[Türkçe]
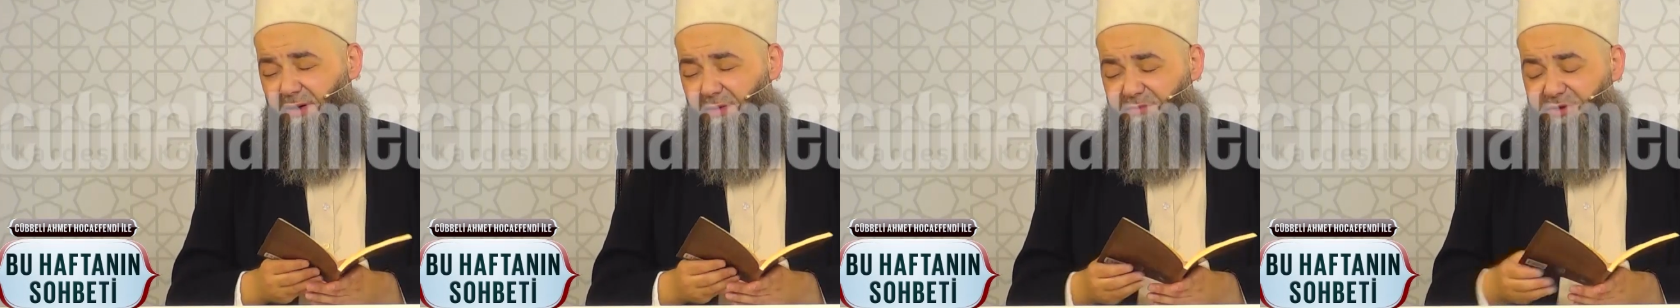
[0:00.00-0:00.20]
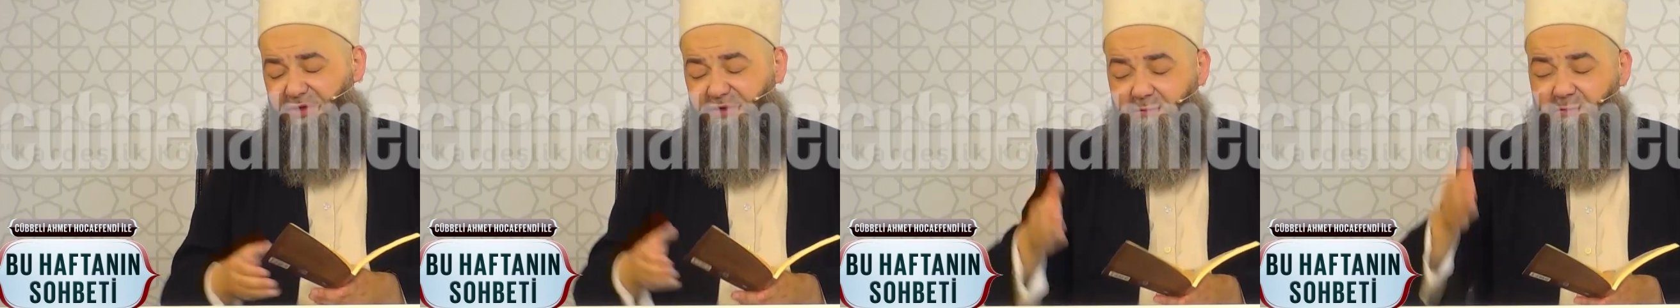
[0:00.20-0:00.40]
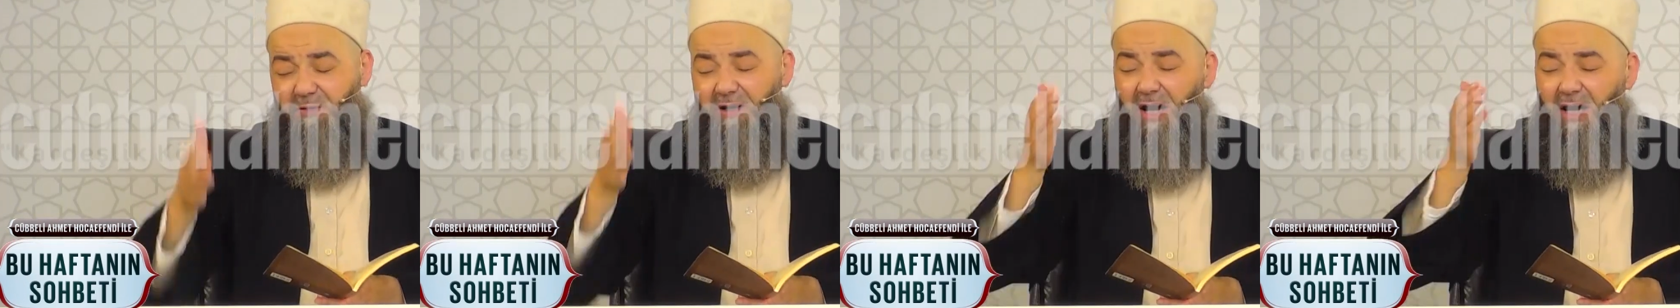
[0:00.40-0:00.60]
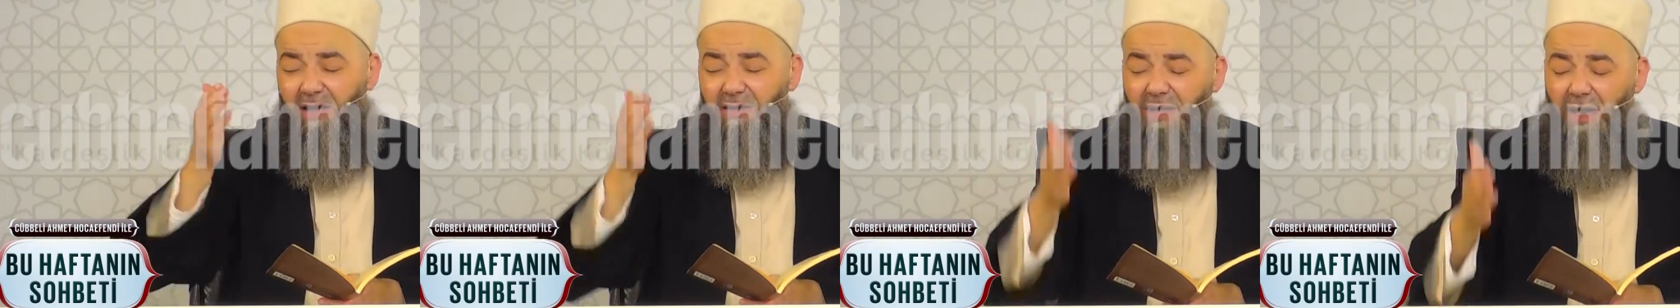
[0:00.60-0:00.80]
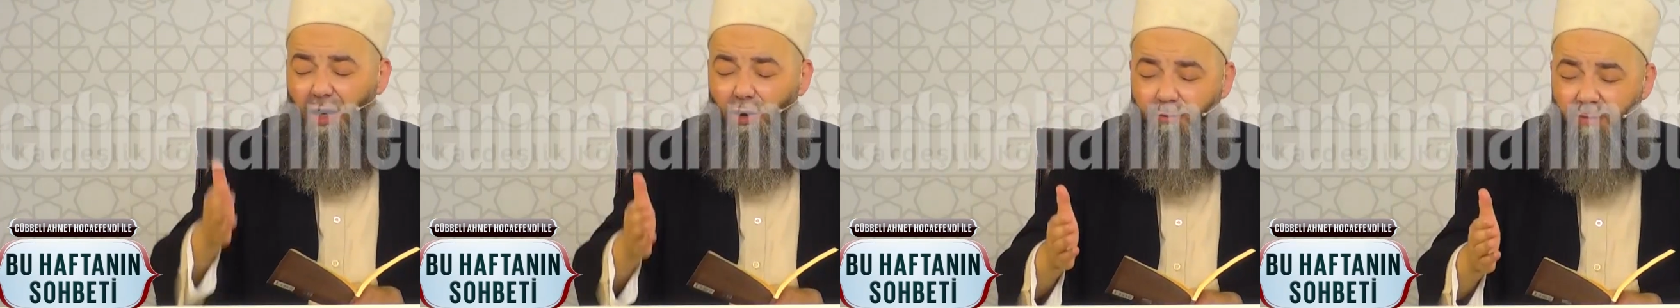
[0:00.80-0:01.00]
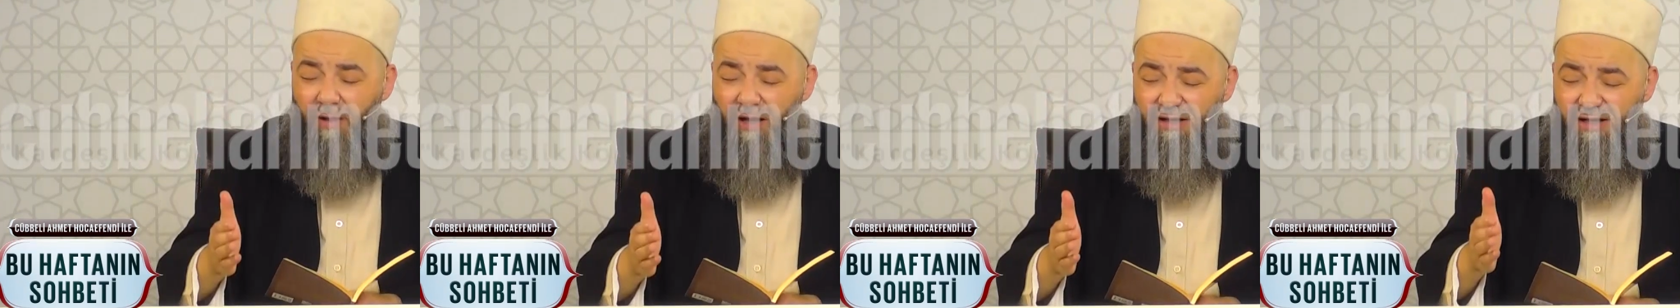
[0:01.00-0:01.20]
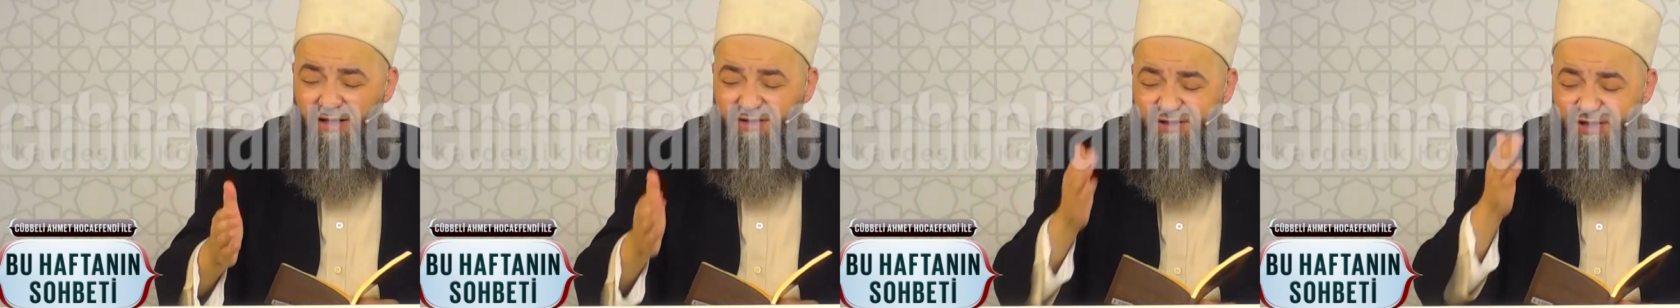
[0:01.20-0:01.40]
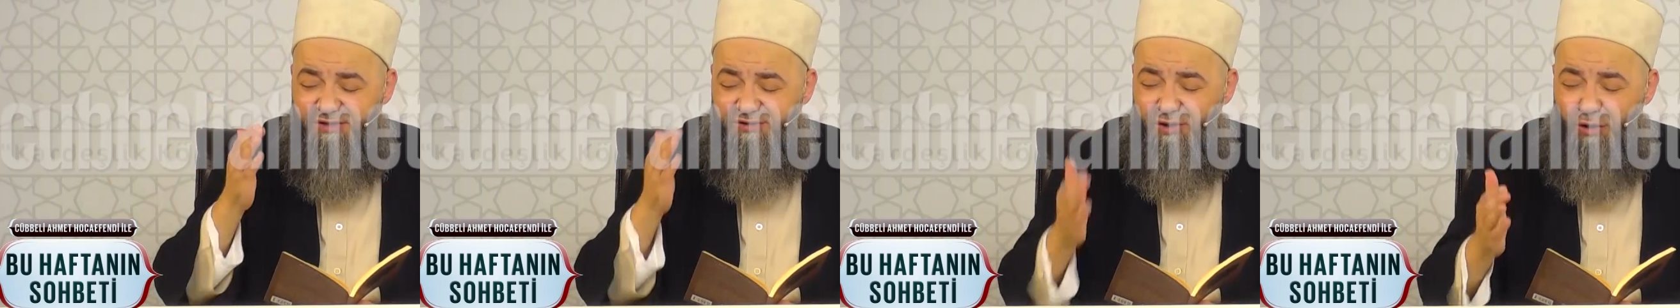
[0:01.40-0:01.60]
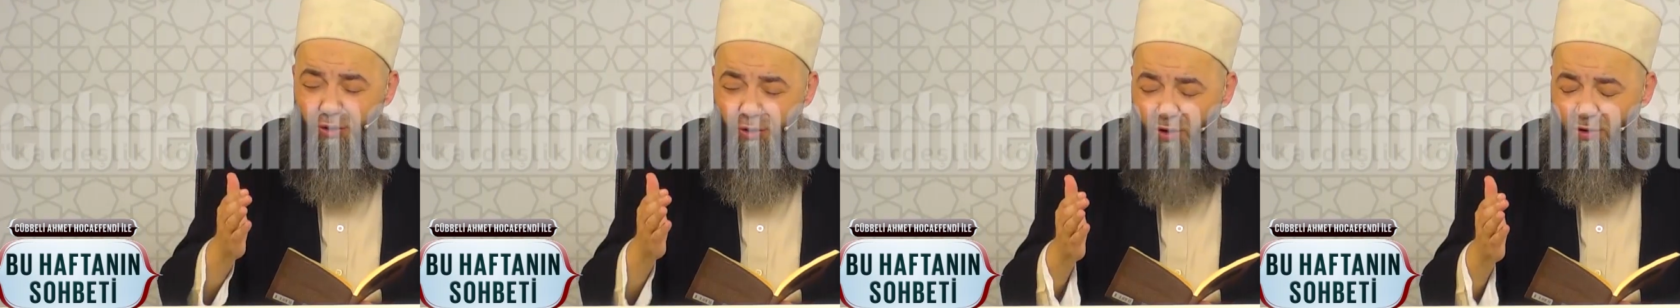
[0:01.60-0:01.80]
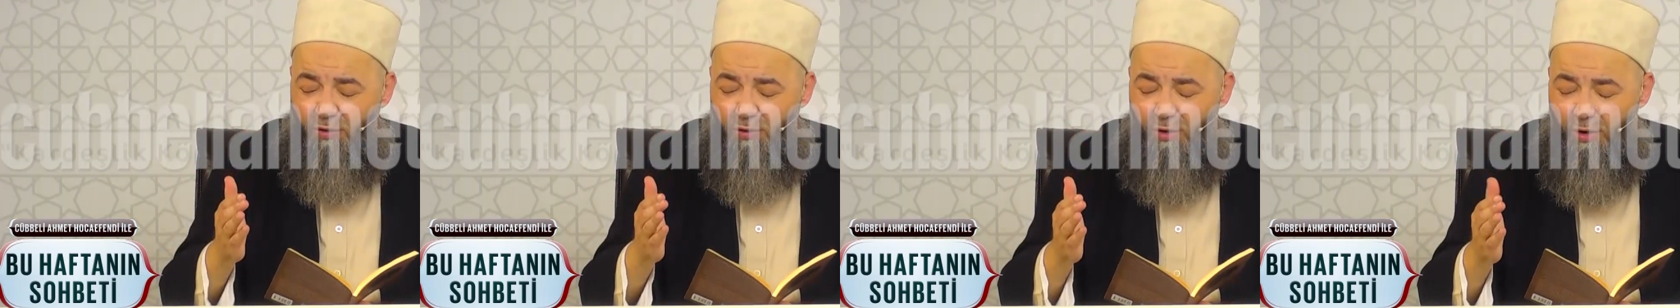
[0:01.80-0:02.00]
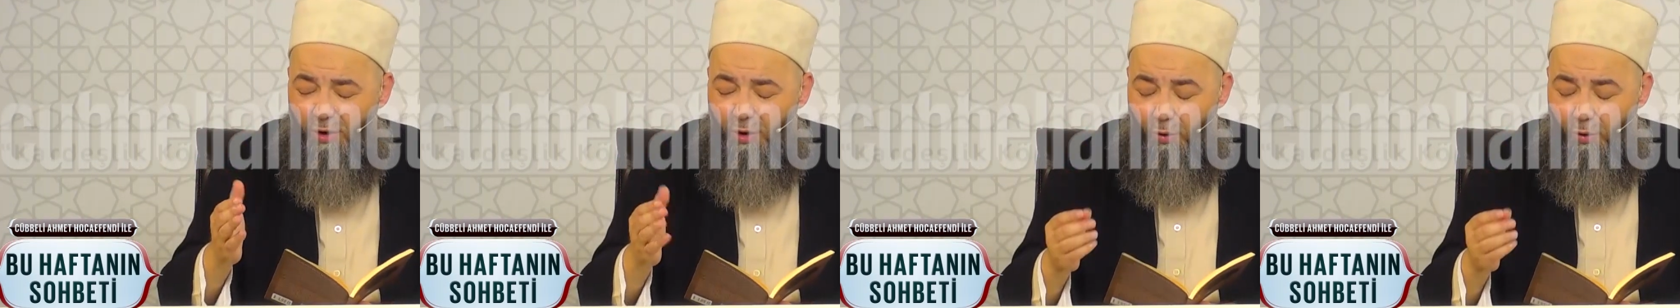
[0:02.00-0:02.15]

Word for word: Bismillah Allahu Ekber'le kesiliyor.